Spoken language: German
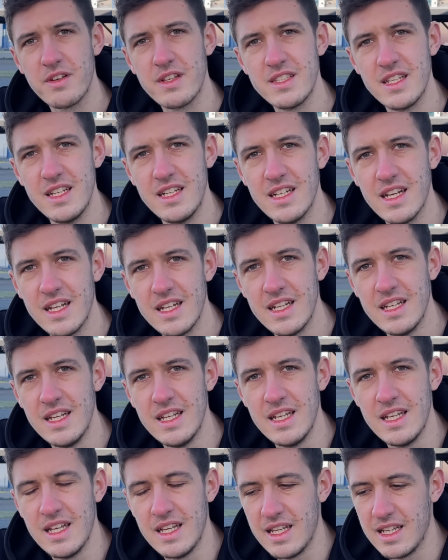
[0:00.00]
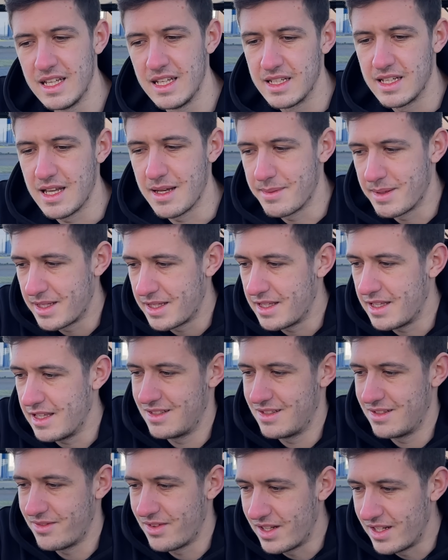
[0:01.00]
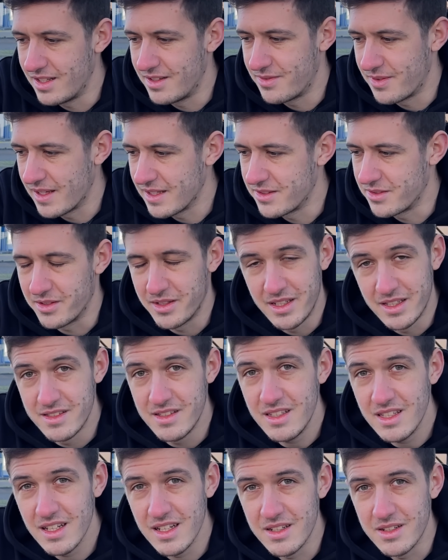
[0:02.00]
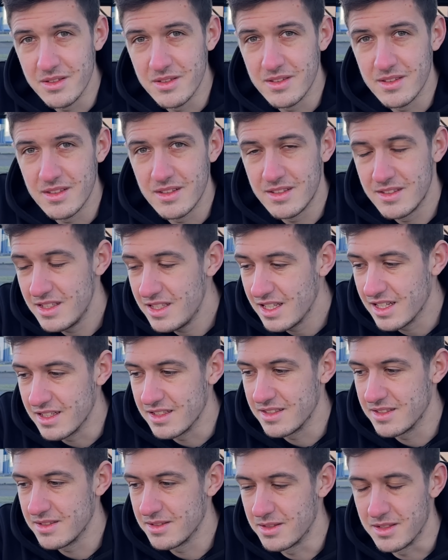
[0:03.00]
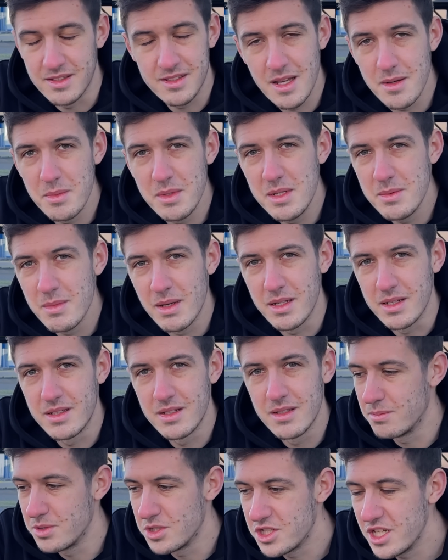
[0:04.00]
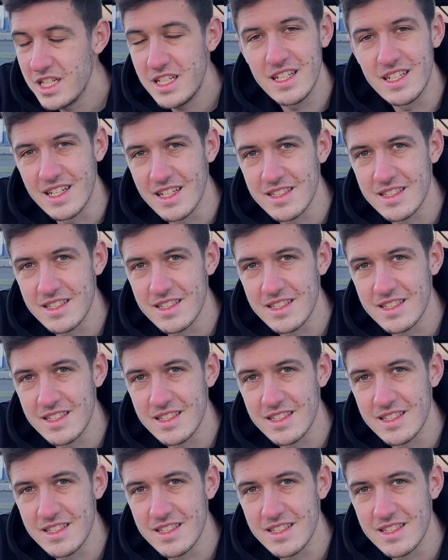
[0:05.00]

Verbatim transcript: was ändern, aber wenn das Fahrzeug nicht sicher ist, sicher ist und es kann mir niemand bestätigen,